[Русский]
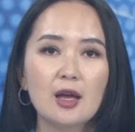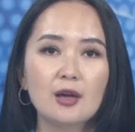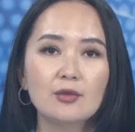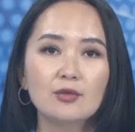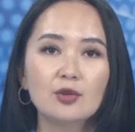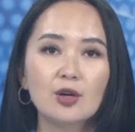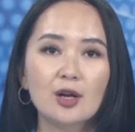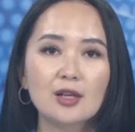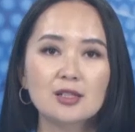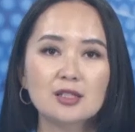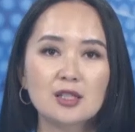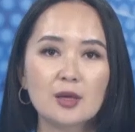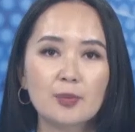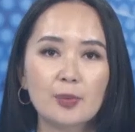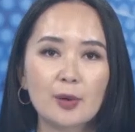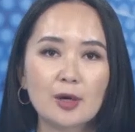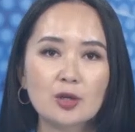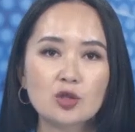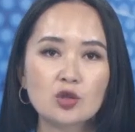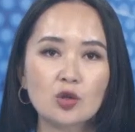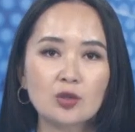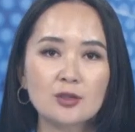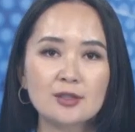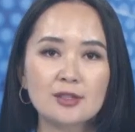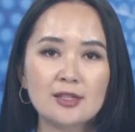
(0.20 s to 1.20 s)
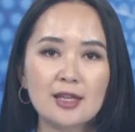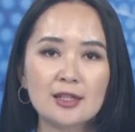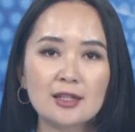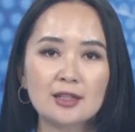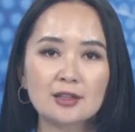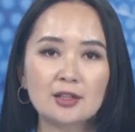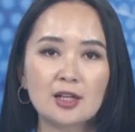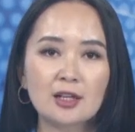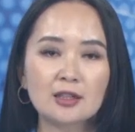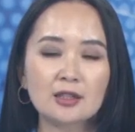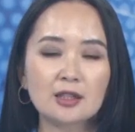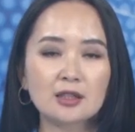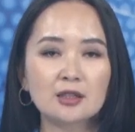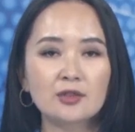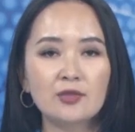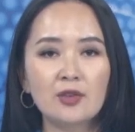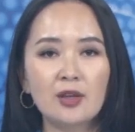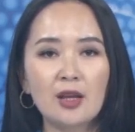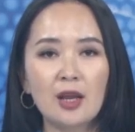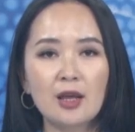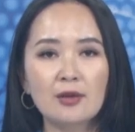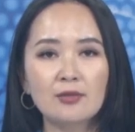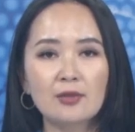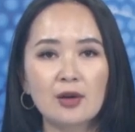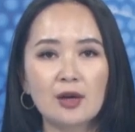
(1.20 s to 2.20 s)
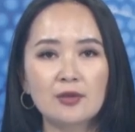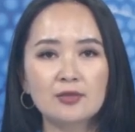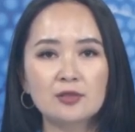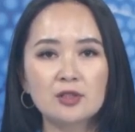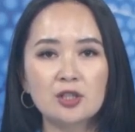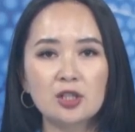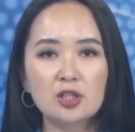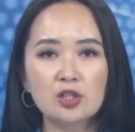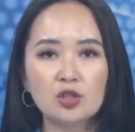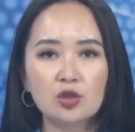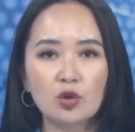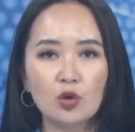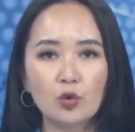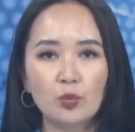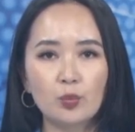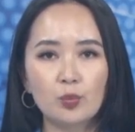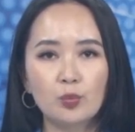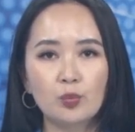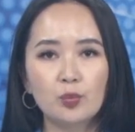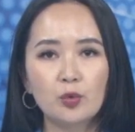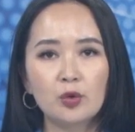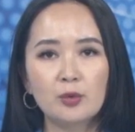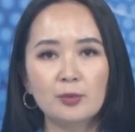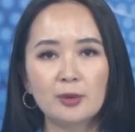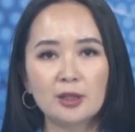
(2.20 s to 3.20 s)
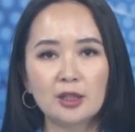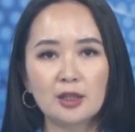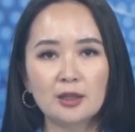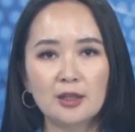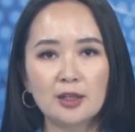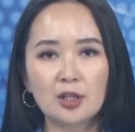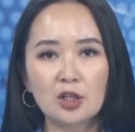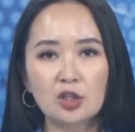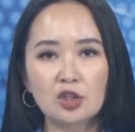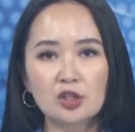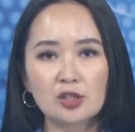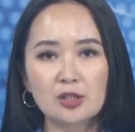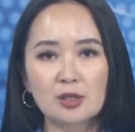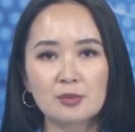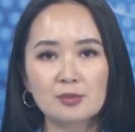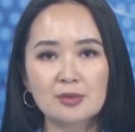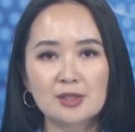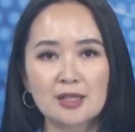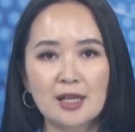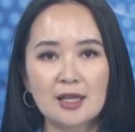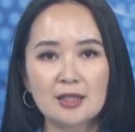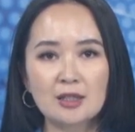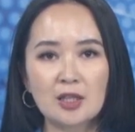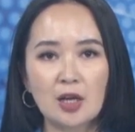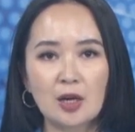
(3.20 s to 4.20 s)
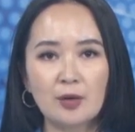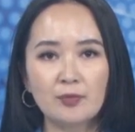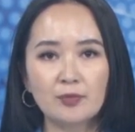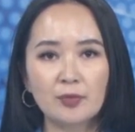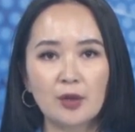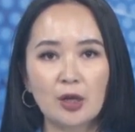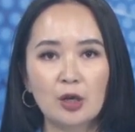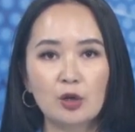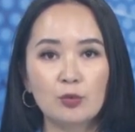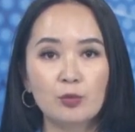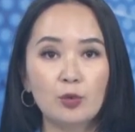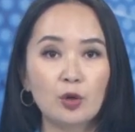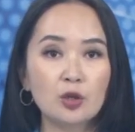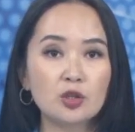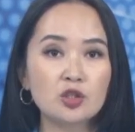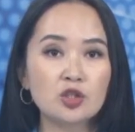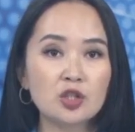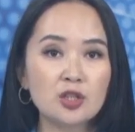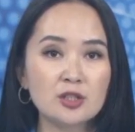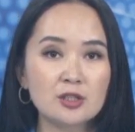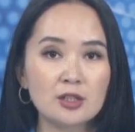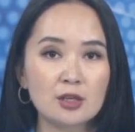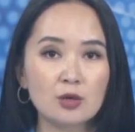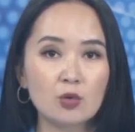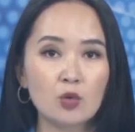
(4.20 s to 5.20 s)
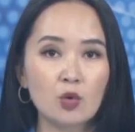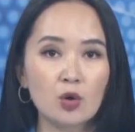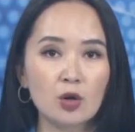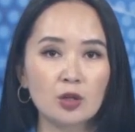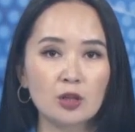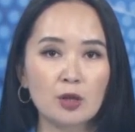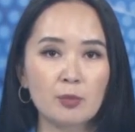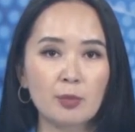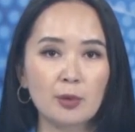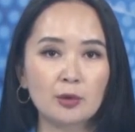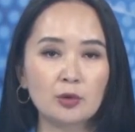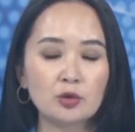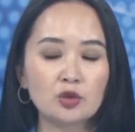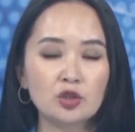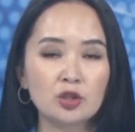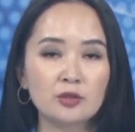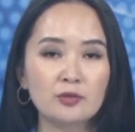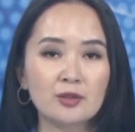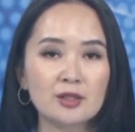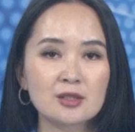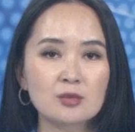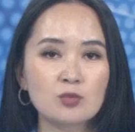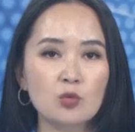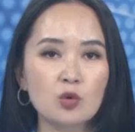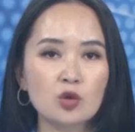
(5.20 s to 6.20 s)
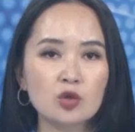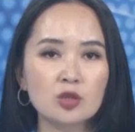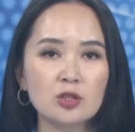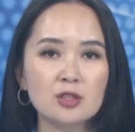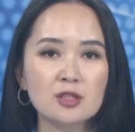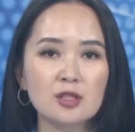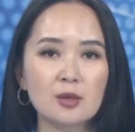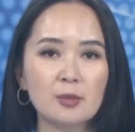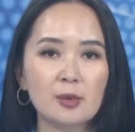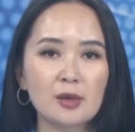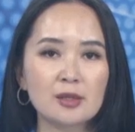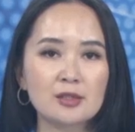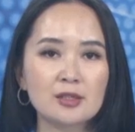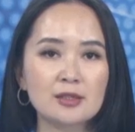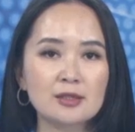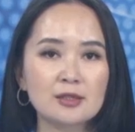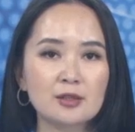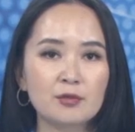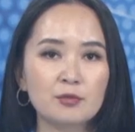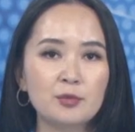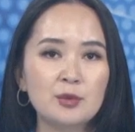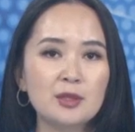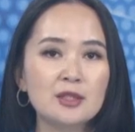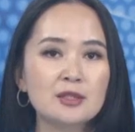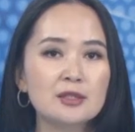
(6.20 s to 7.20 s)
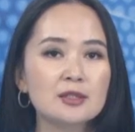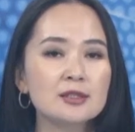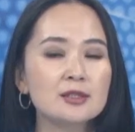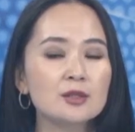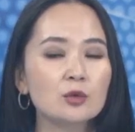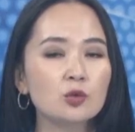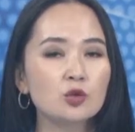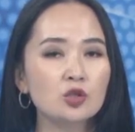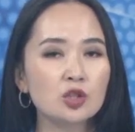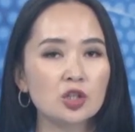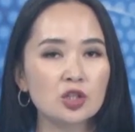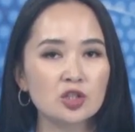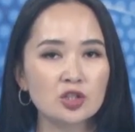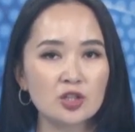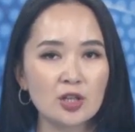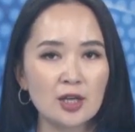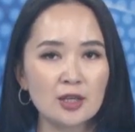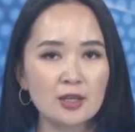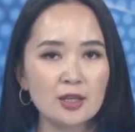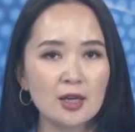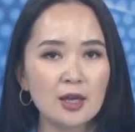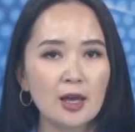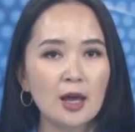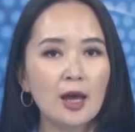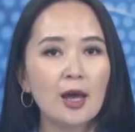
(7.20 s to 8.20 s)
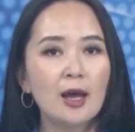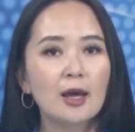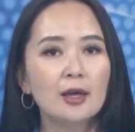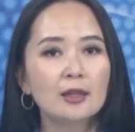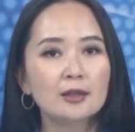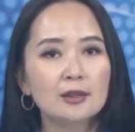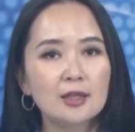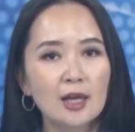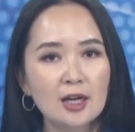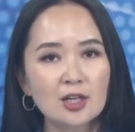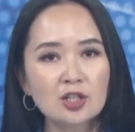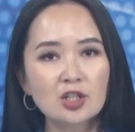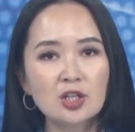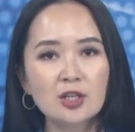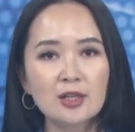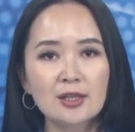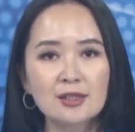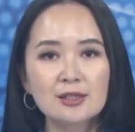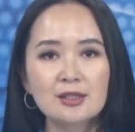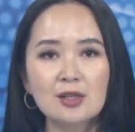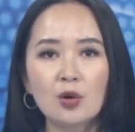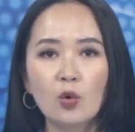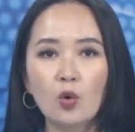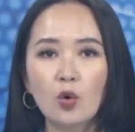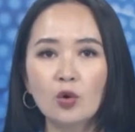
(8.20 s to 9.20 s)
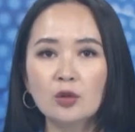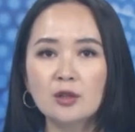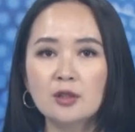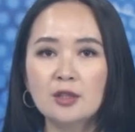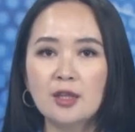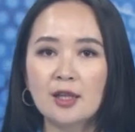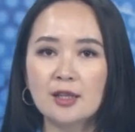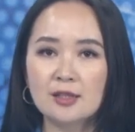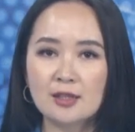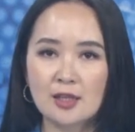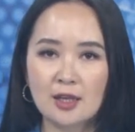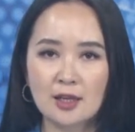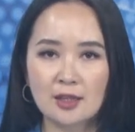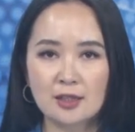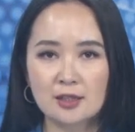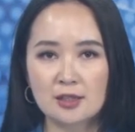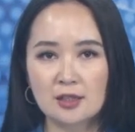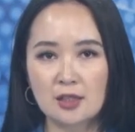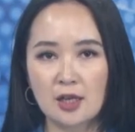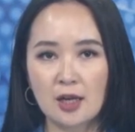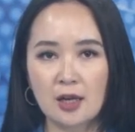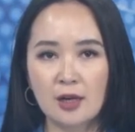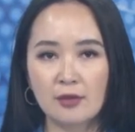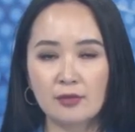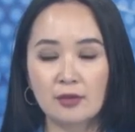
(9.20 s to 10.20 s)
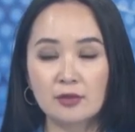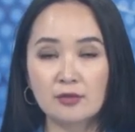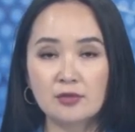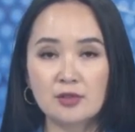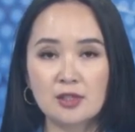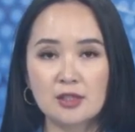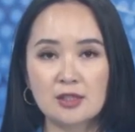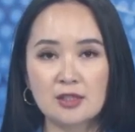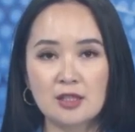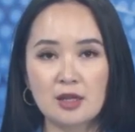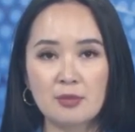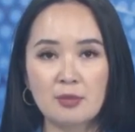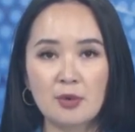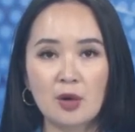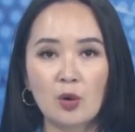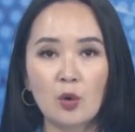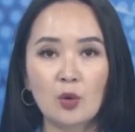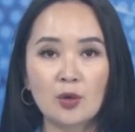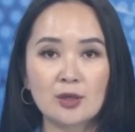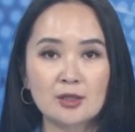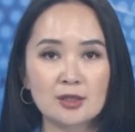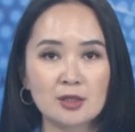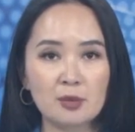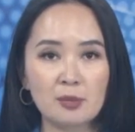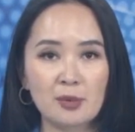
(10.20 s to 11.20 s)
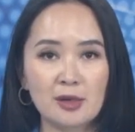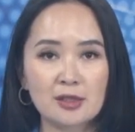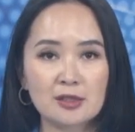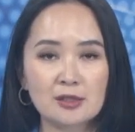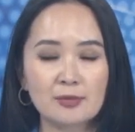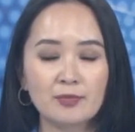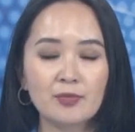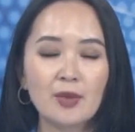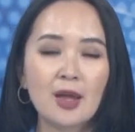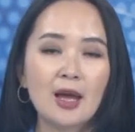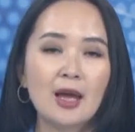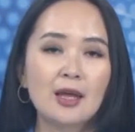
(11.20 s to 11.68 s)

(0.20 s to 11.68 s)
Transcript: В Уральске прошел День открытых дверей в автизио центре. Любой житель города получил возможность обратиться в медицинское учреждение, даже если он не зарегистрирован в системе ОСМС.